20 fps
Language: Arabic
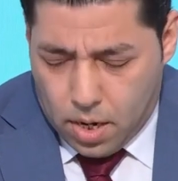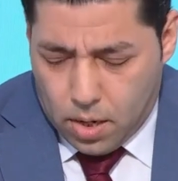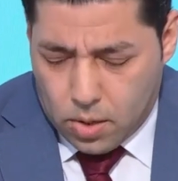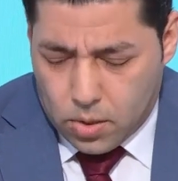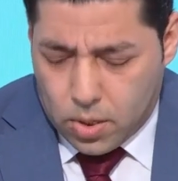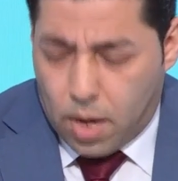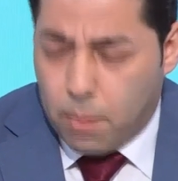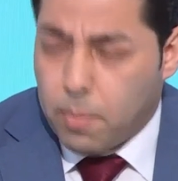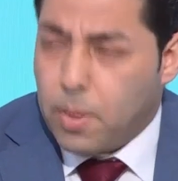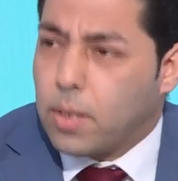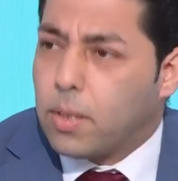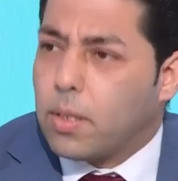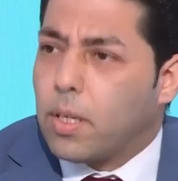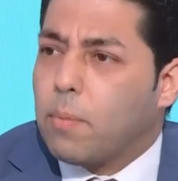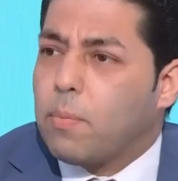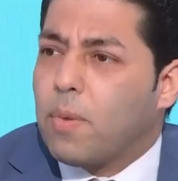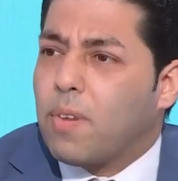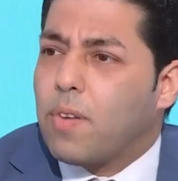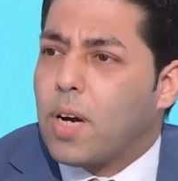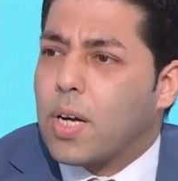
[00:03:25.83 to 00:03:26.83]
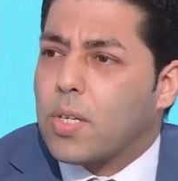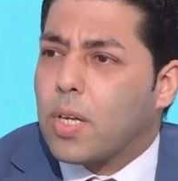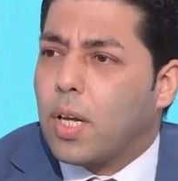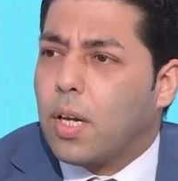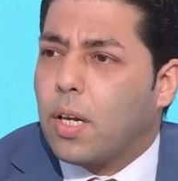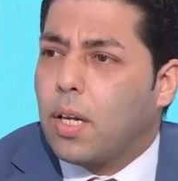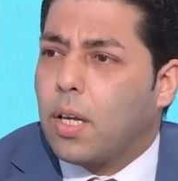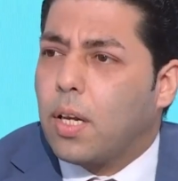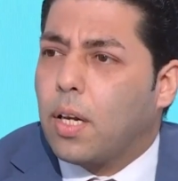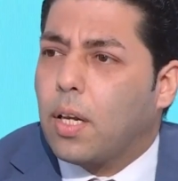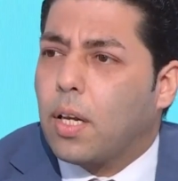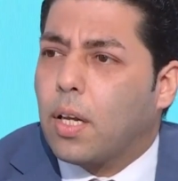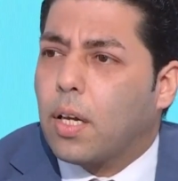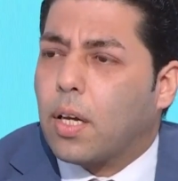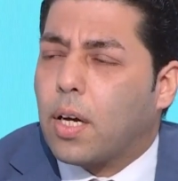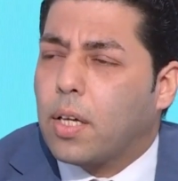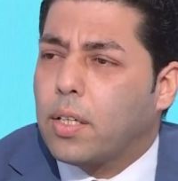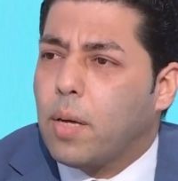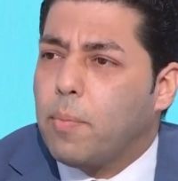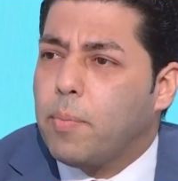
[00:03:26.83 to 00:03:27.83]
اصابه مفاصل
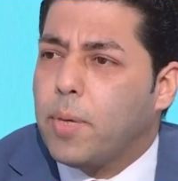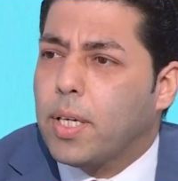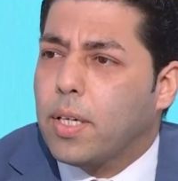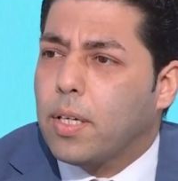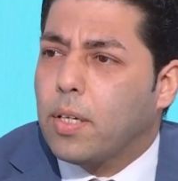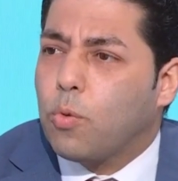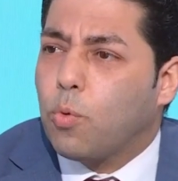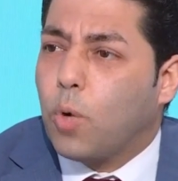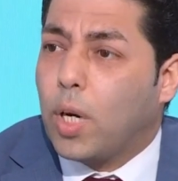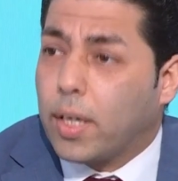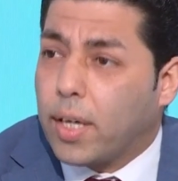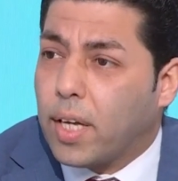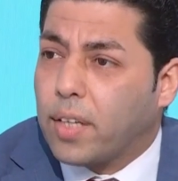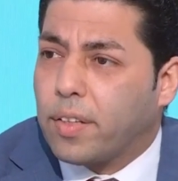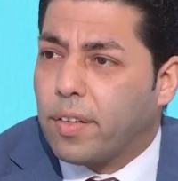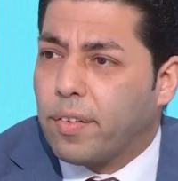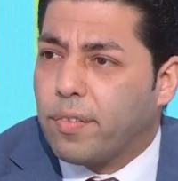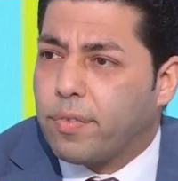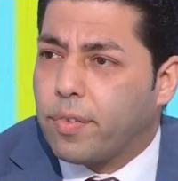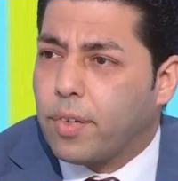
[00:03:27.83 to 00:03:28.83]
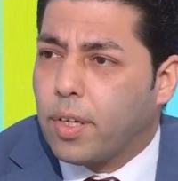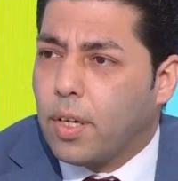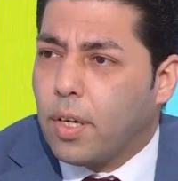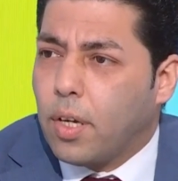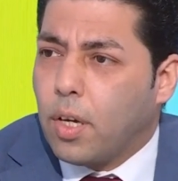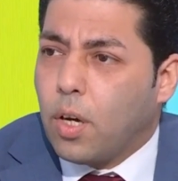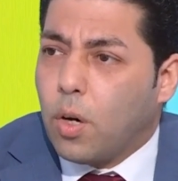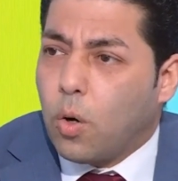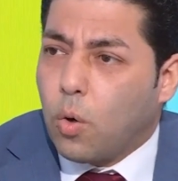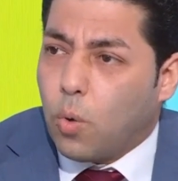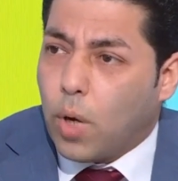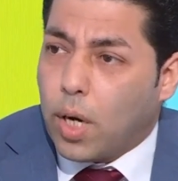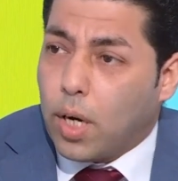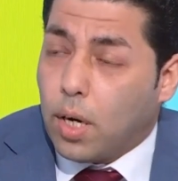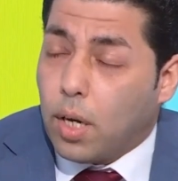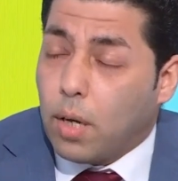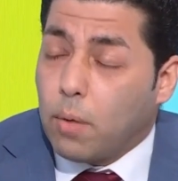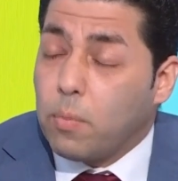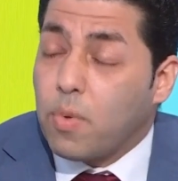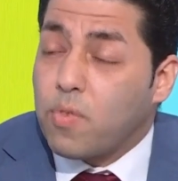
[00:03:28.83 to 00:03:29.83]
القدمين والكتف مم.
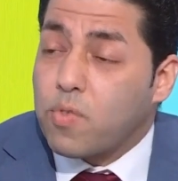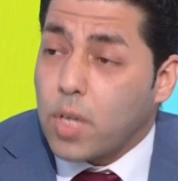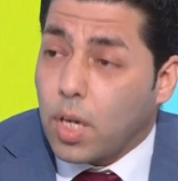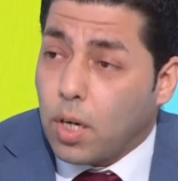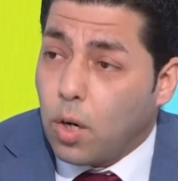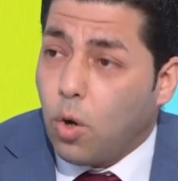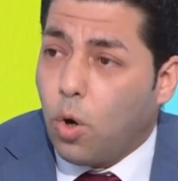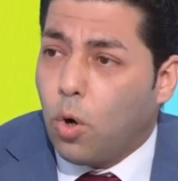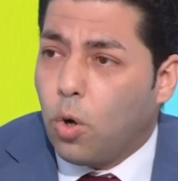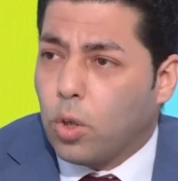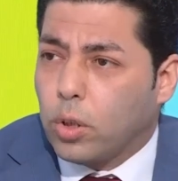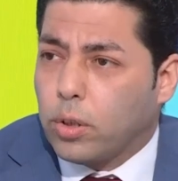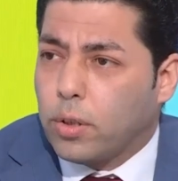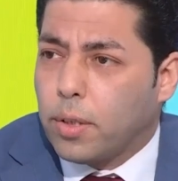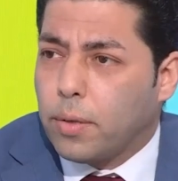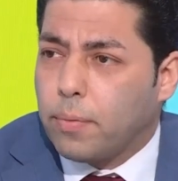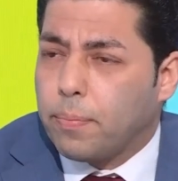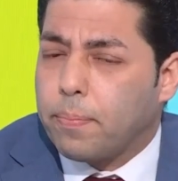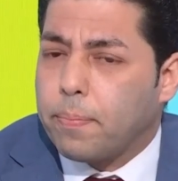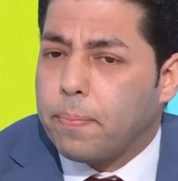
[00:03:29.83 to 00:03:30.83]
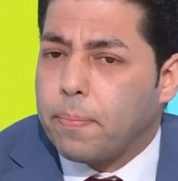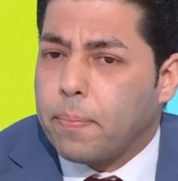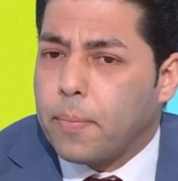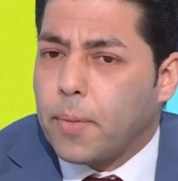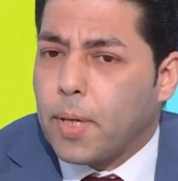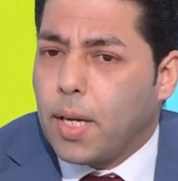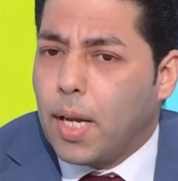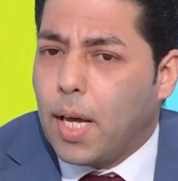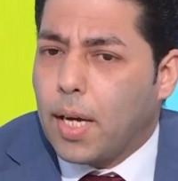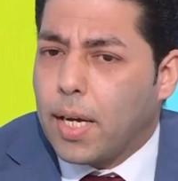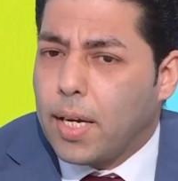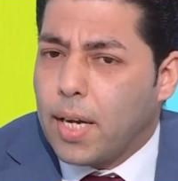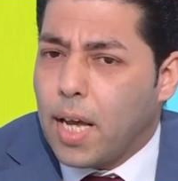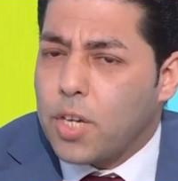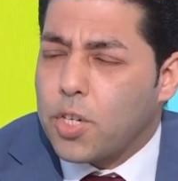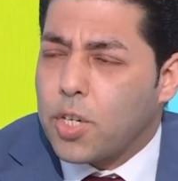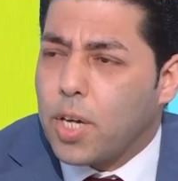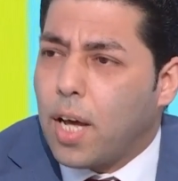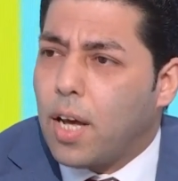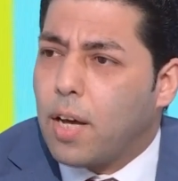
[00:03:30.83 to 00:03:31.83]
والمفصل الحوض صح. لكن
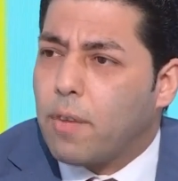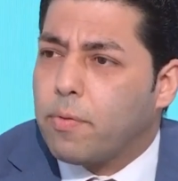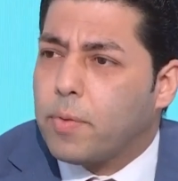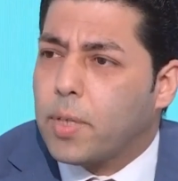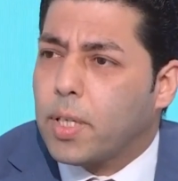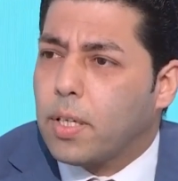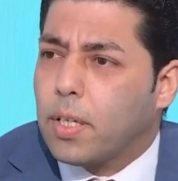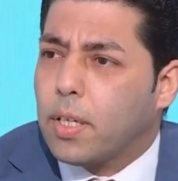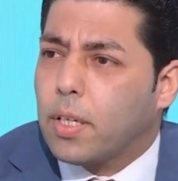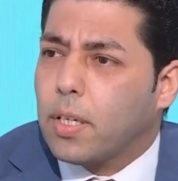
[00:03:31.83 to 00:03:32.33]
اشعه